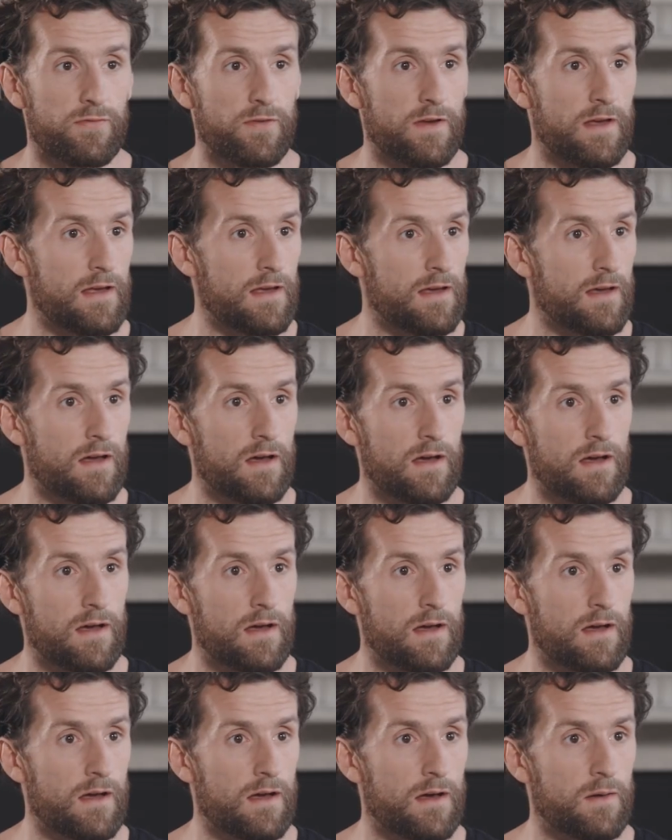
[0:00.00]
de fer,
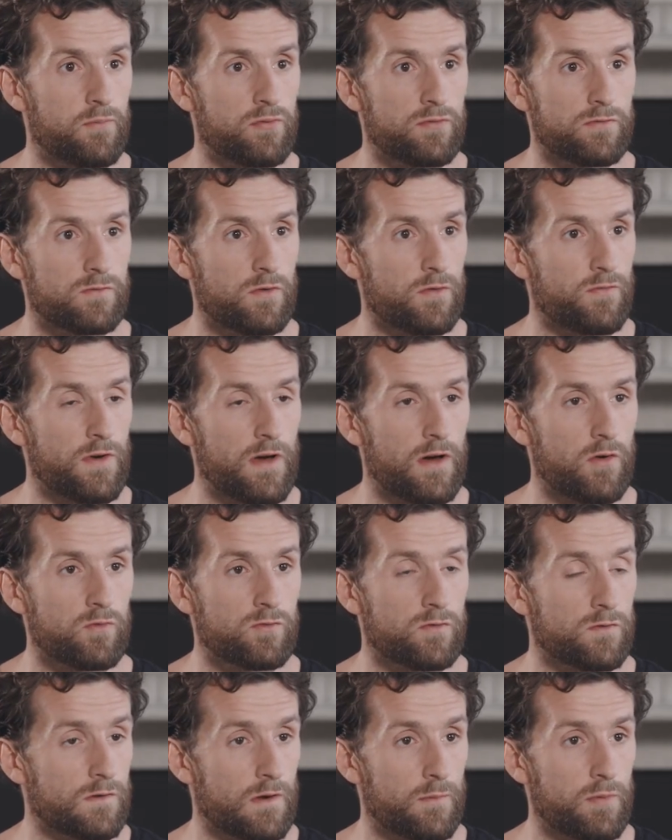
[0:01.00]
un pouce de fer ou
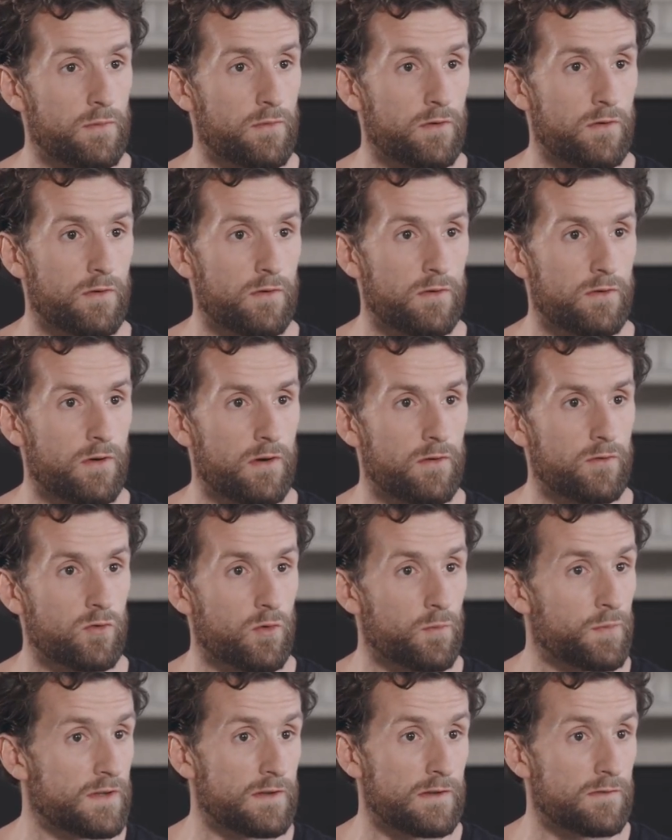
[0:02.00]
tout simplement euh, une
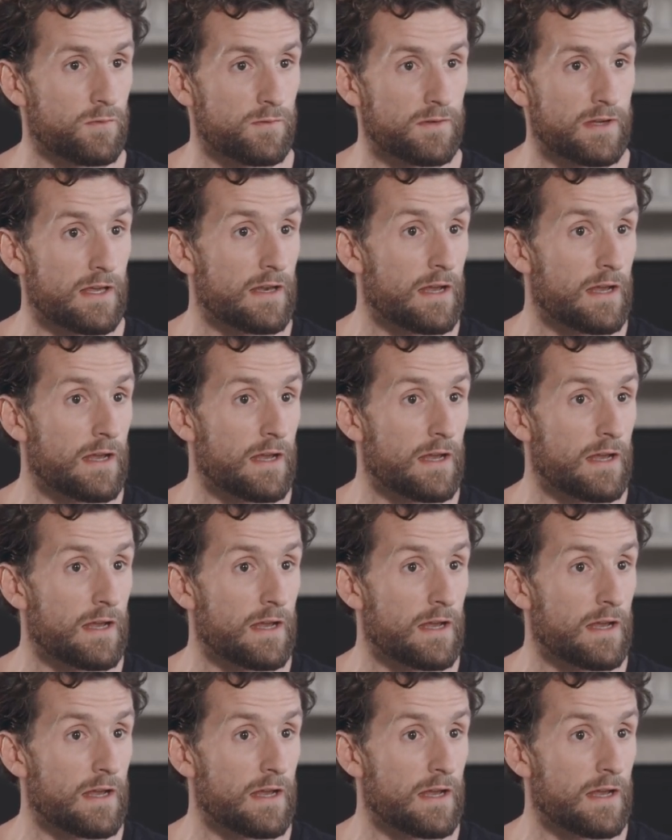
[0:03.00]
compétition de